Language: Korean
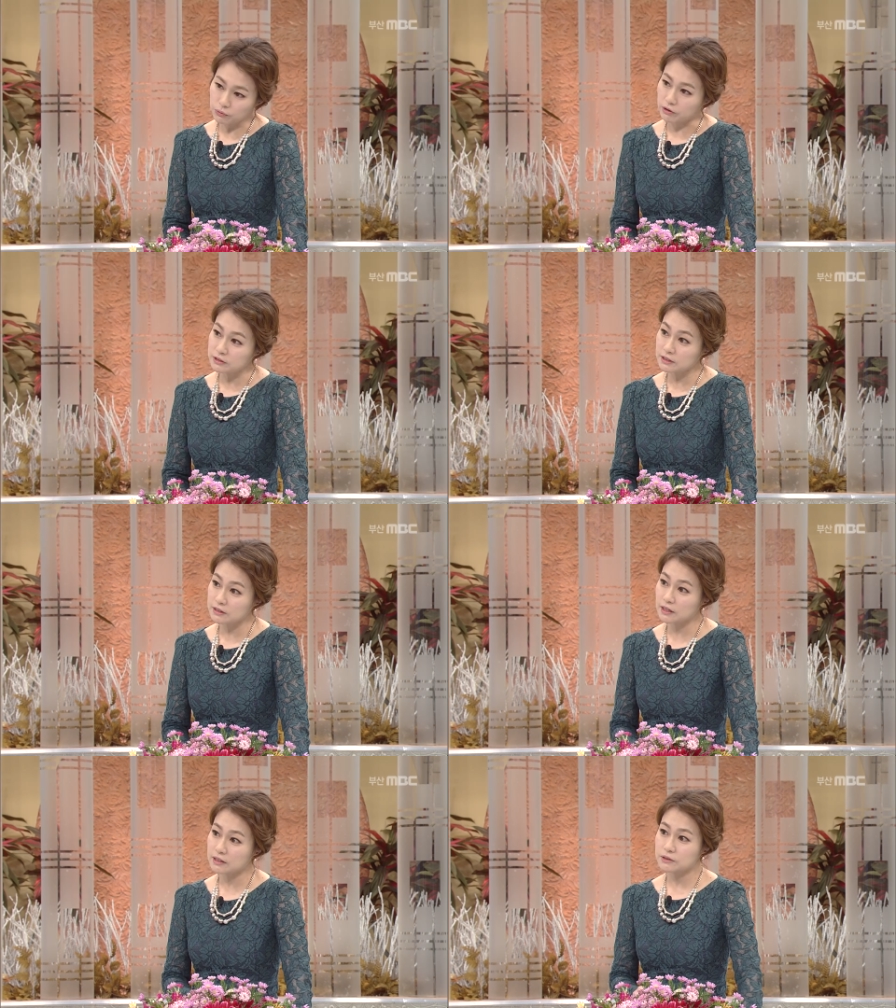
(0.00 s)
그 원인에
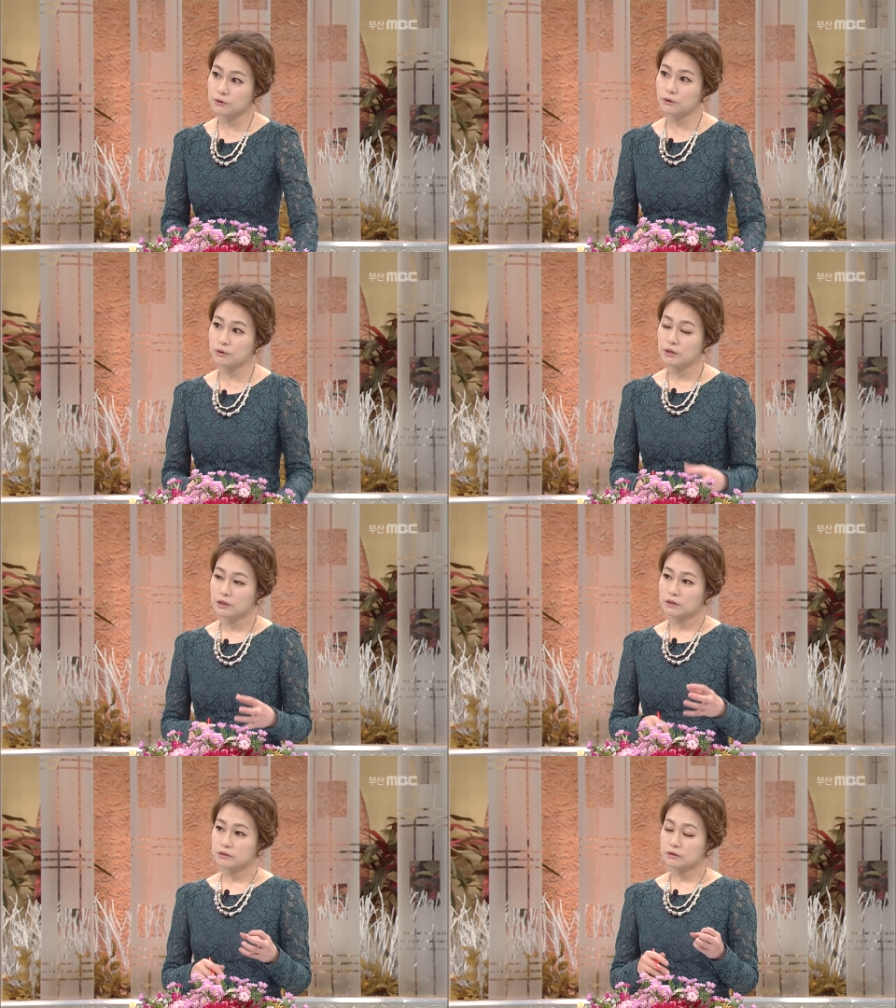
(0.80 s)
따라서
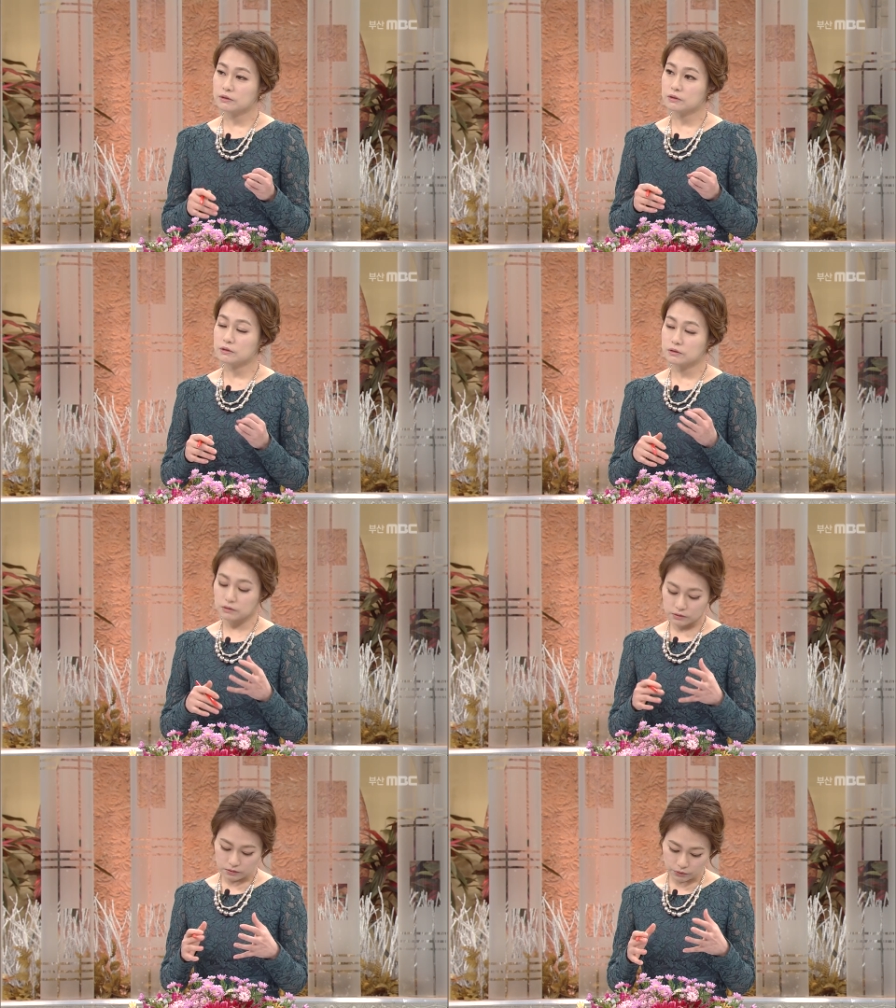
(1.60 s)
그,
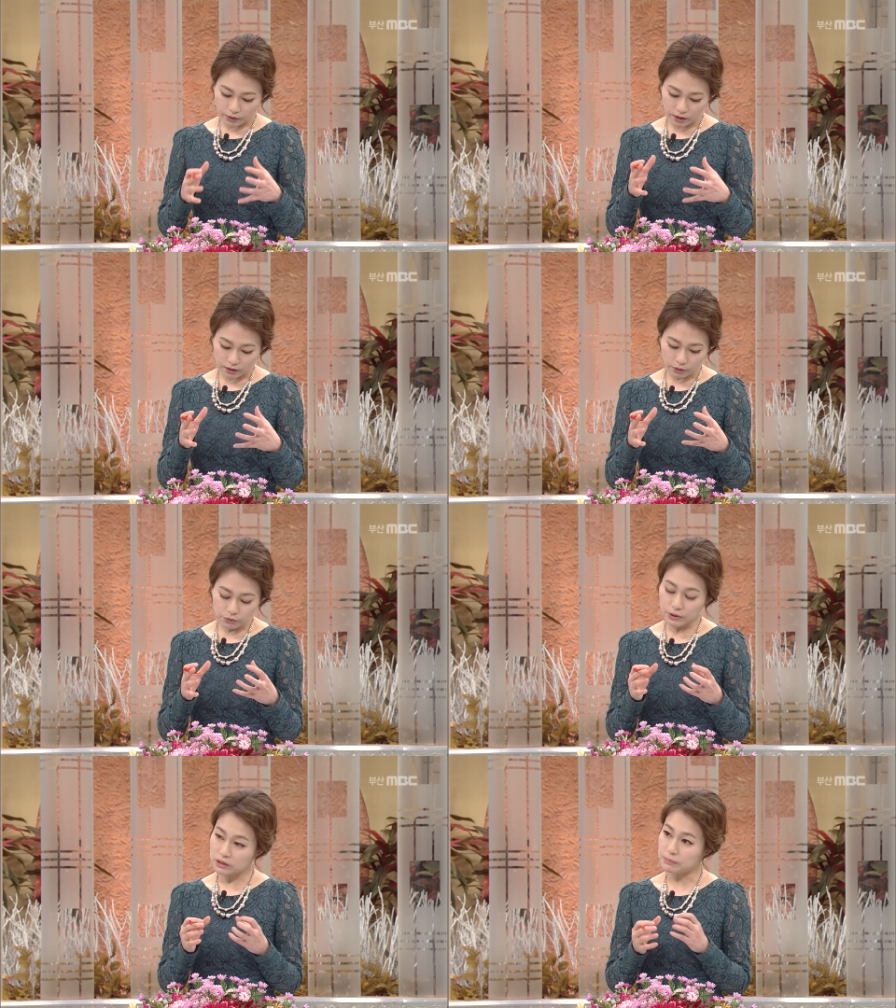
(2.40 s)
그 뇌
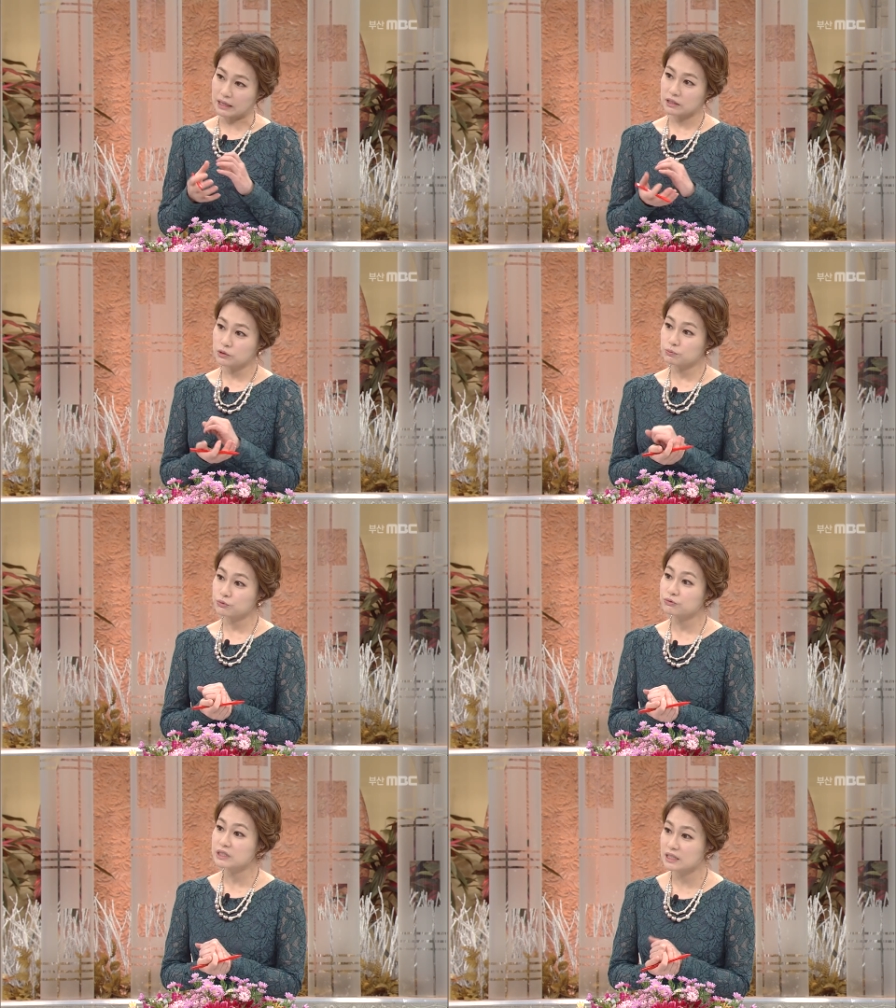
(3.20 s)
혈관이 막히는
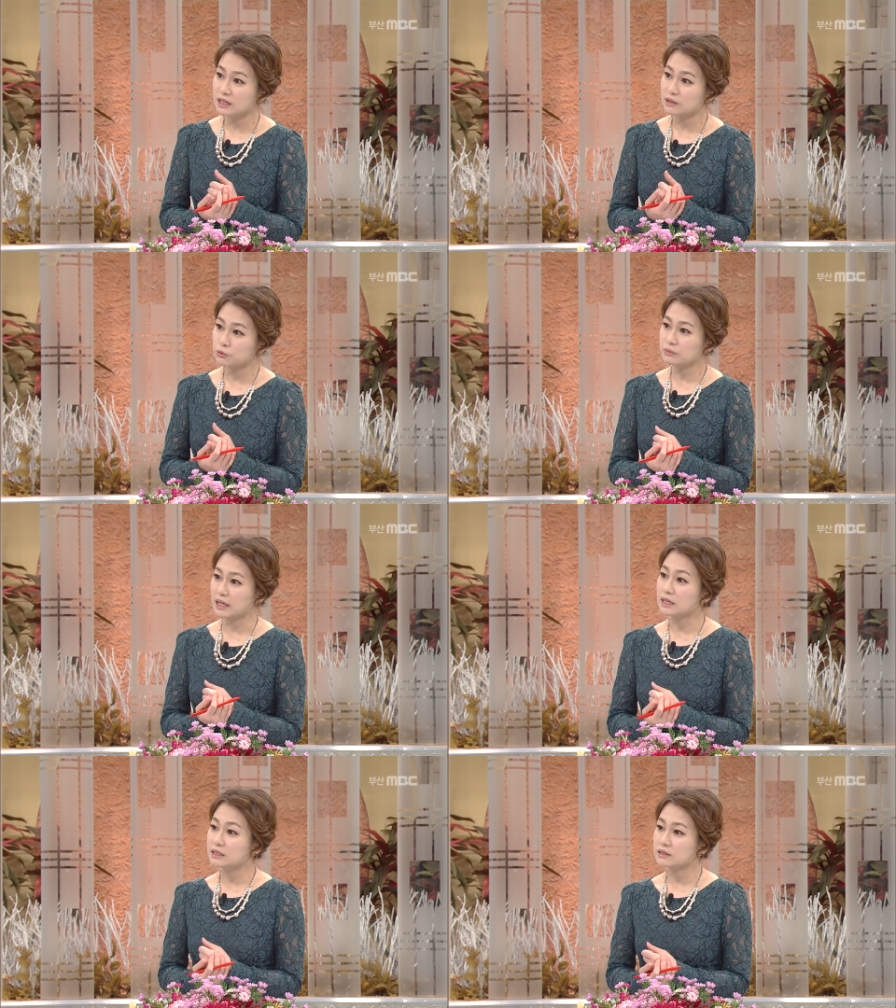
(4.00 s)
부위가 좀
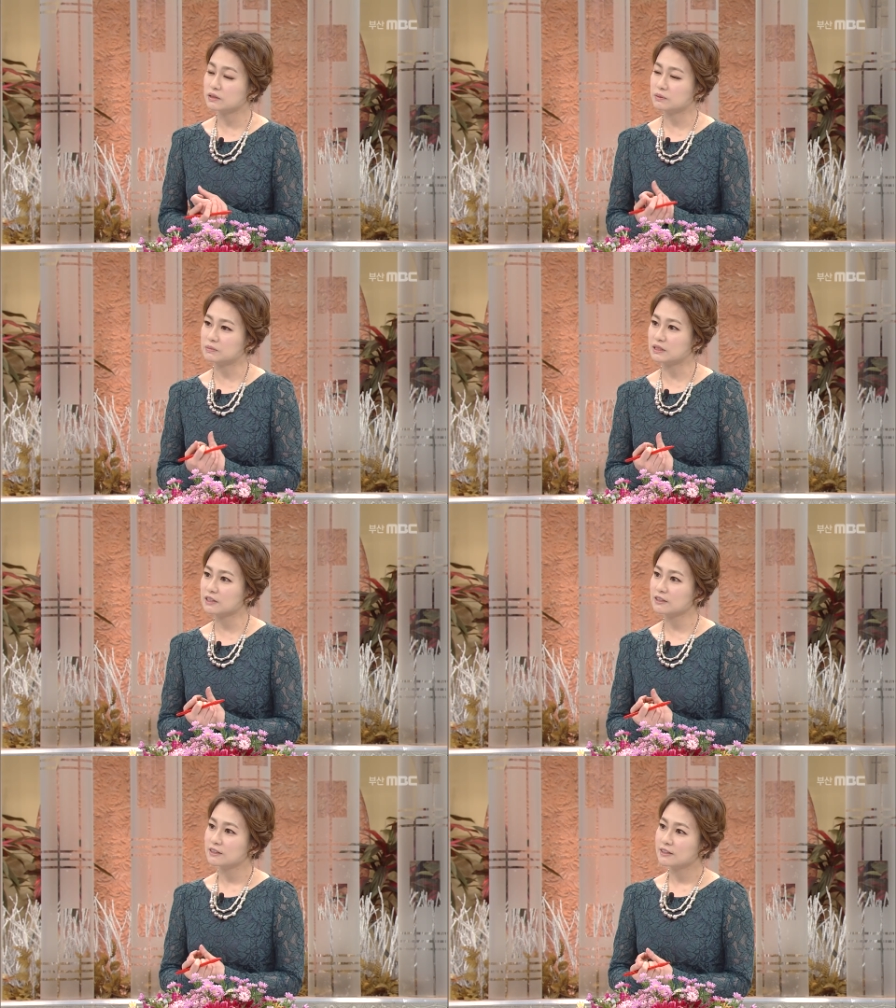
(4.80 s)
달라지게 됩니까?